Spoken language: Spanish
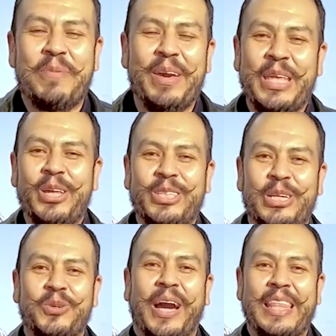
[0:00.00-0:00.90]
Bienvenidos
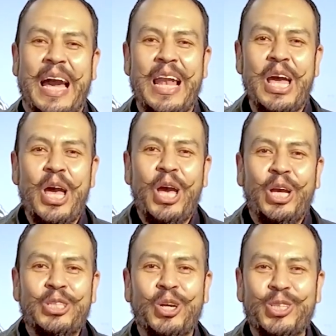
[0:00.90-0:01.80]
a su canal.
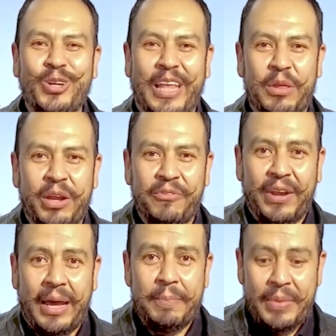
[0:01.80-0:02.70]
Soy Soldador
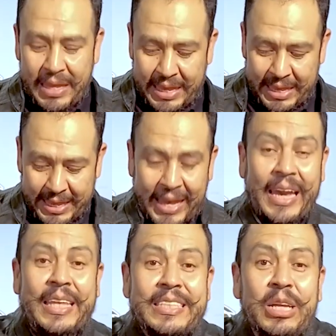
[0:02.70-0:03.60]
Infra.
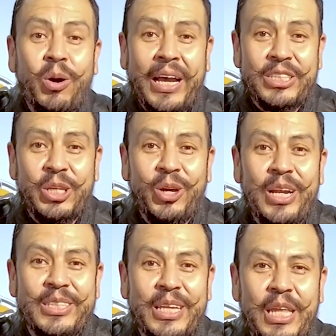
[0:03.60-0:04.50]
En esta
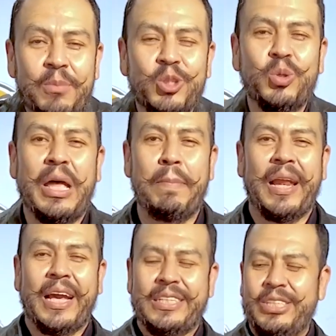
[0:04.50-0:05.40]
ocasión les tenemos una
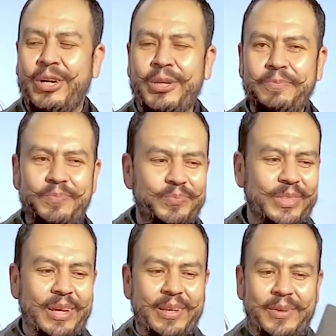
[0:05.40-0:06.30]
aplicación
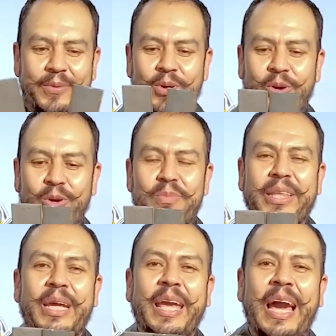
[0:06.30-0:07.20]
con
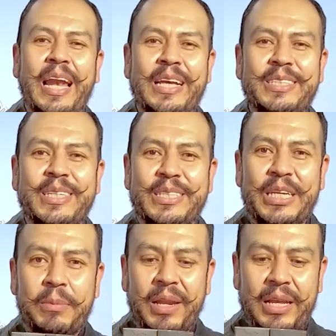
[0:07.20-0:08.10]
materiales
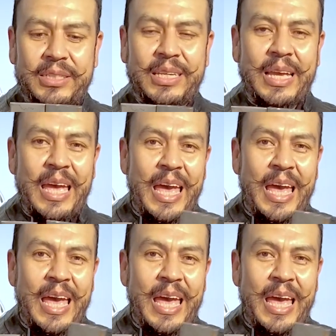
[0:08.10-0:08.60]
disímiles.